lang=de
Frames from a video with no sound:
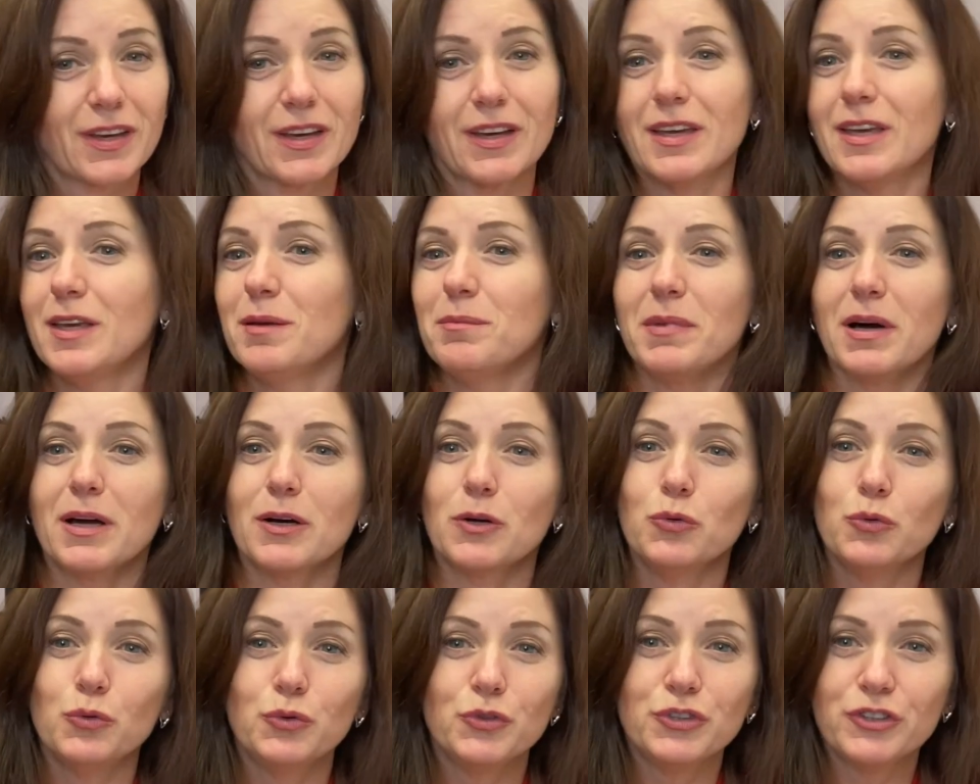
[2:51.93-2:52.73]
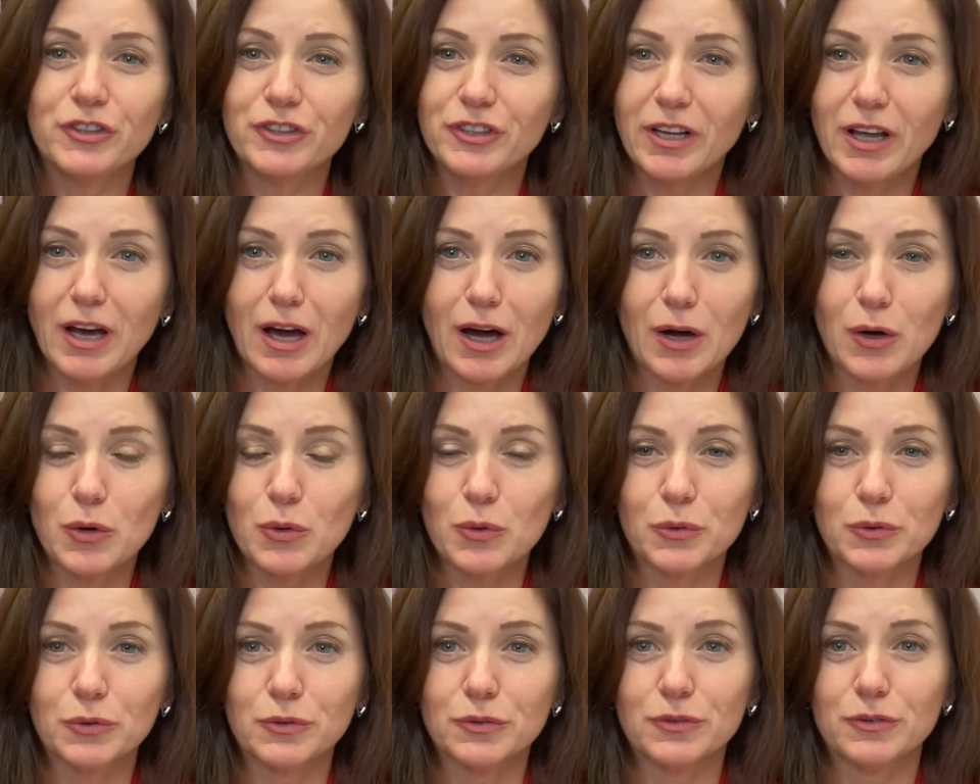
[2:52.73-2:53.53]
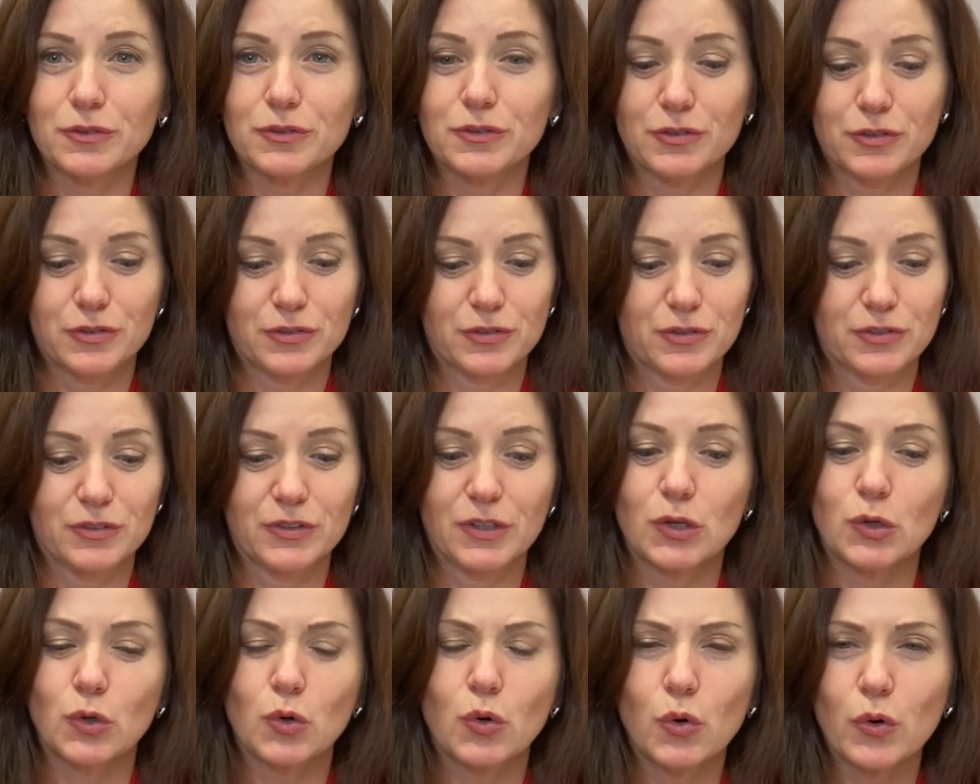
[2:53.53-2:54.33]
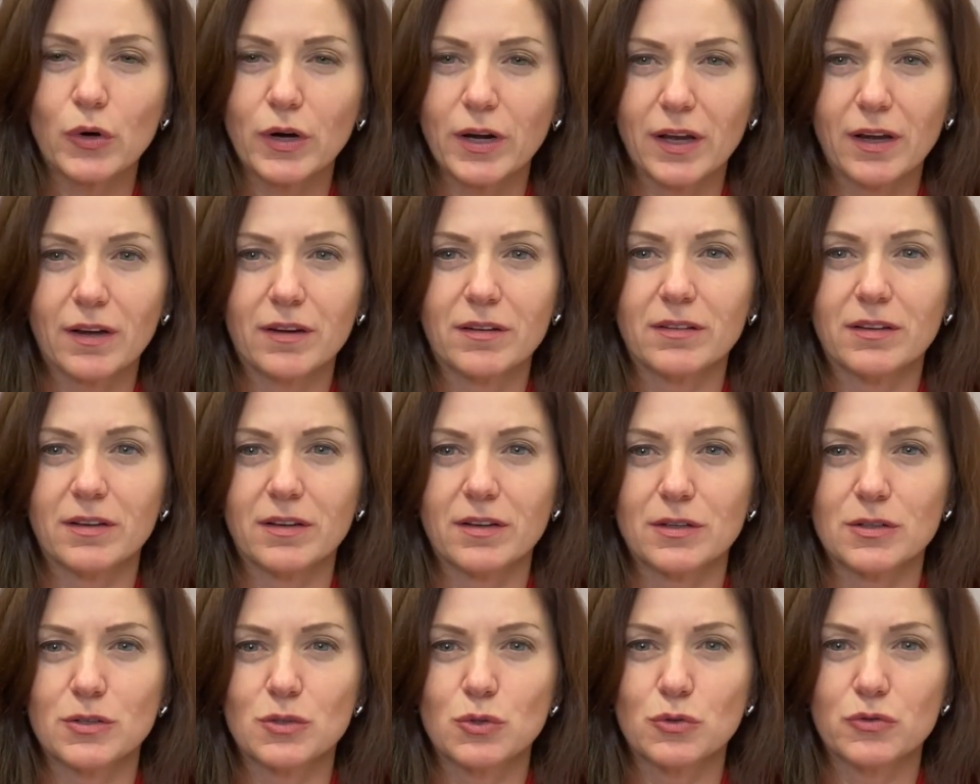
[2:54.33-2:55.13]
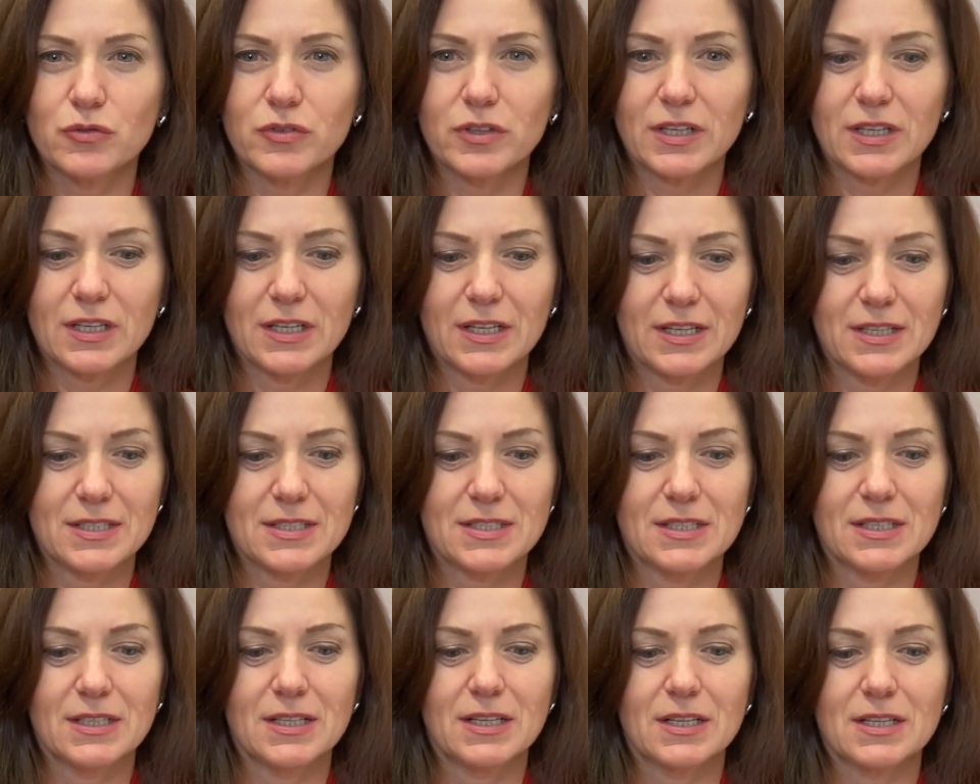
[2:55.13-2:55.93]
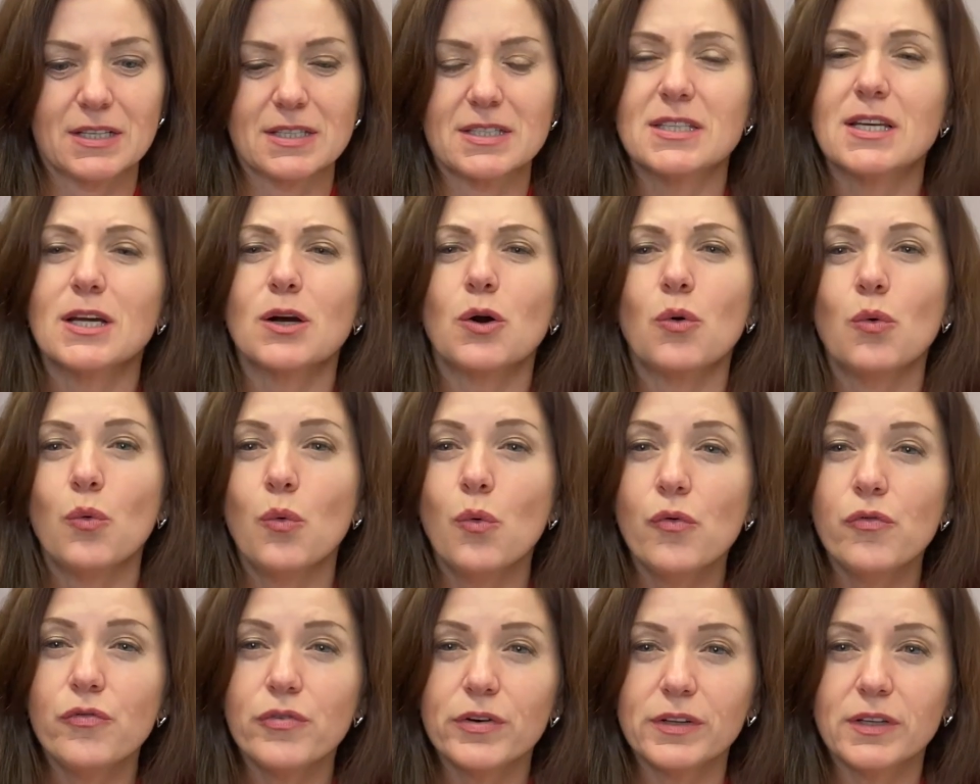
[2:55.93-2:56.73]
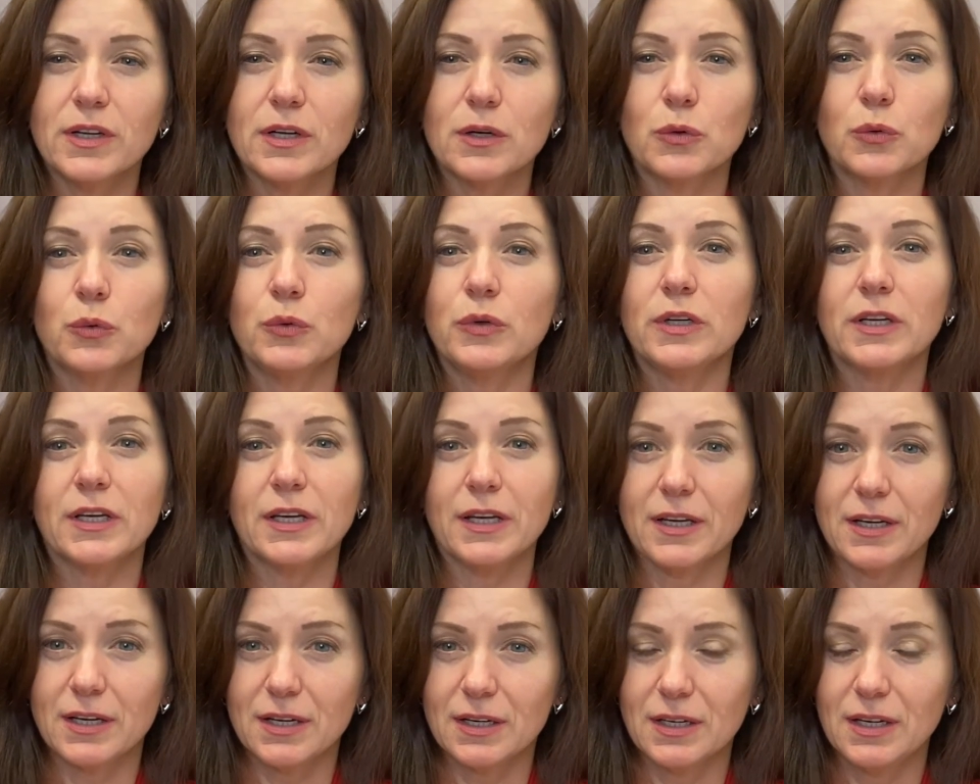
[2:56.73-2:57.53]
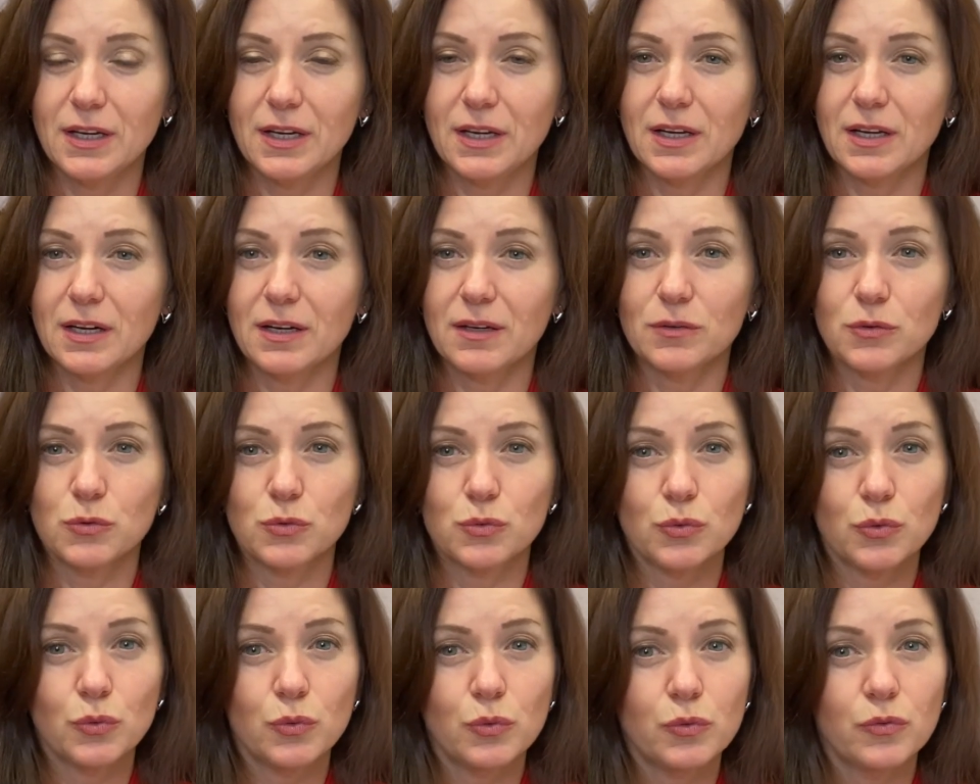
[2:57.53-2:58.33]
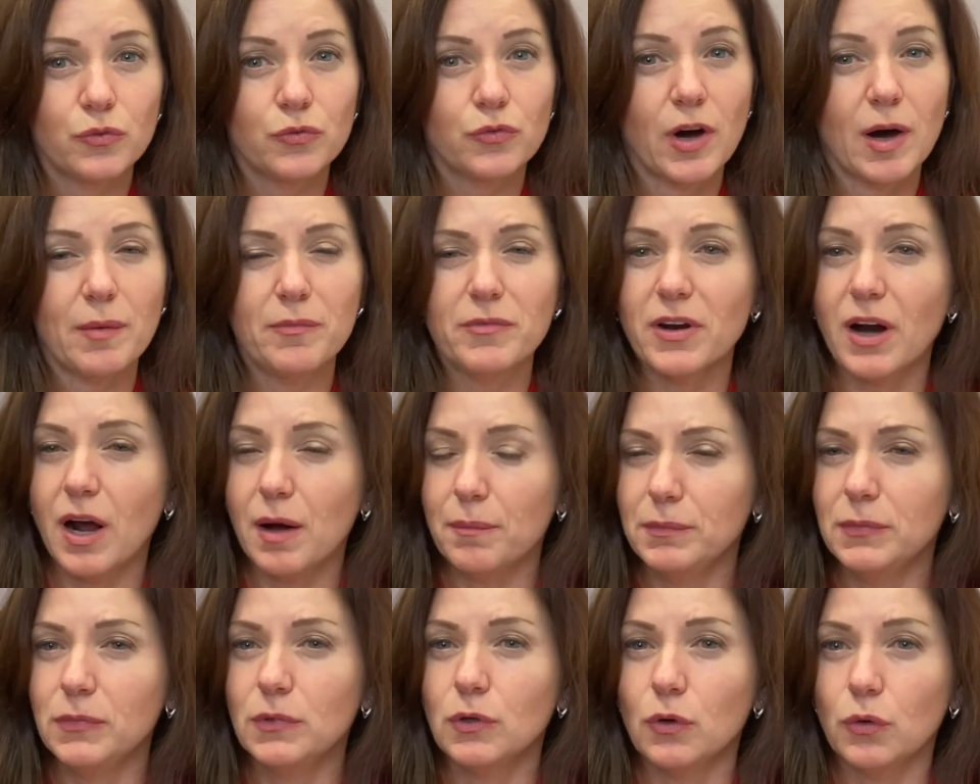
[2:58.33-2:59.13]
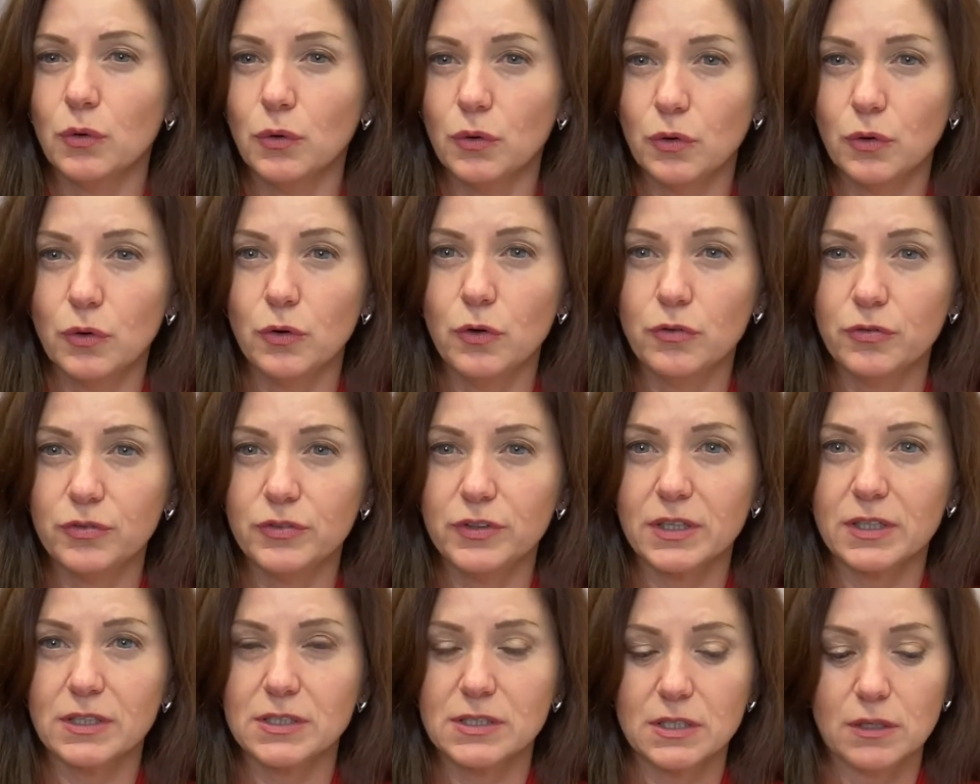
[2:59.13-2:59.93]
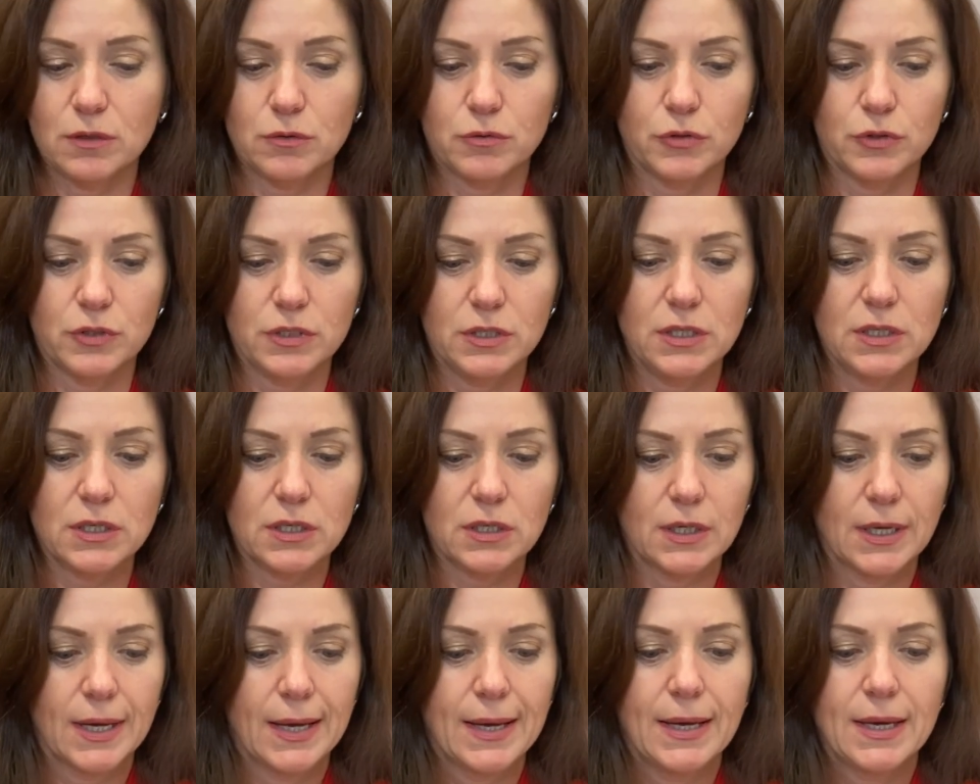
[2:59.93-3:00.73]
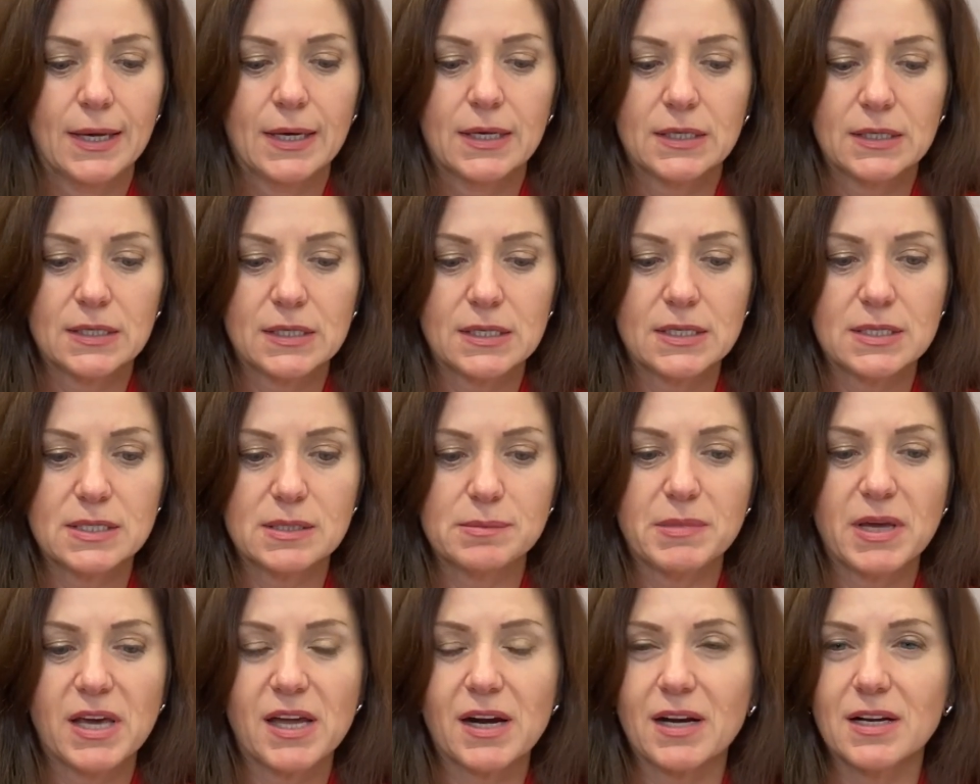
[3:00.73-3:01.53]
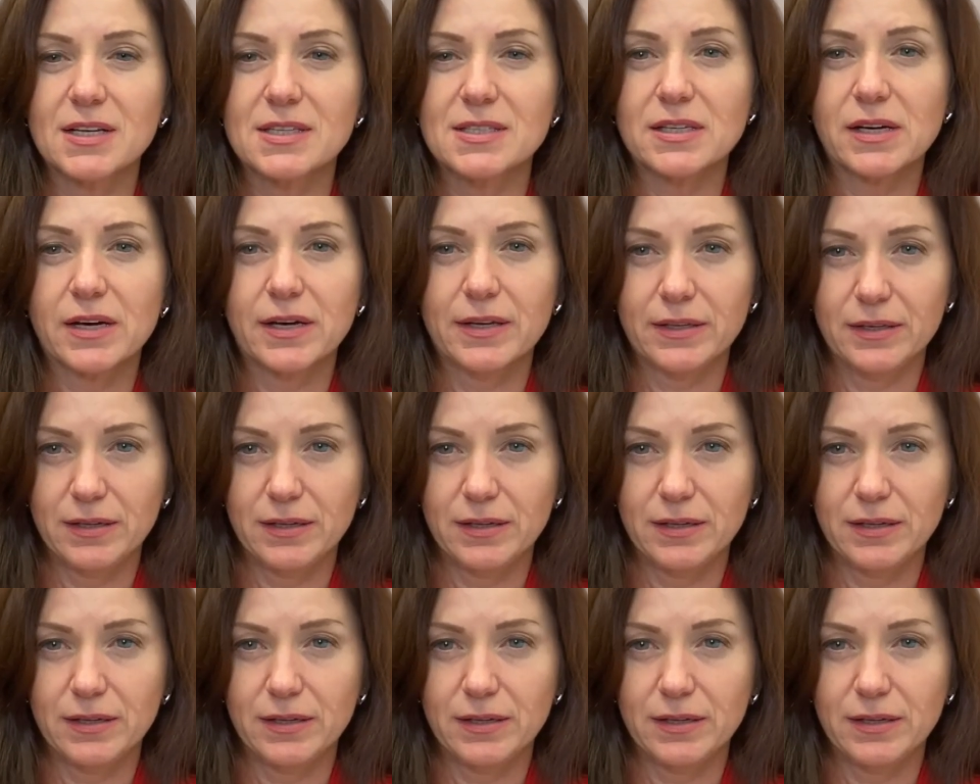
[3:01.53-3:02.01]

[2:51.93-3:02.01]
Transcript: immer gut gelaunt, sehr korrekter, zuverlässiger, sehr offener und ehrlicher. So, wir haben öfter telefoniert. Der ist mehr als ein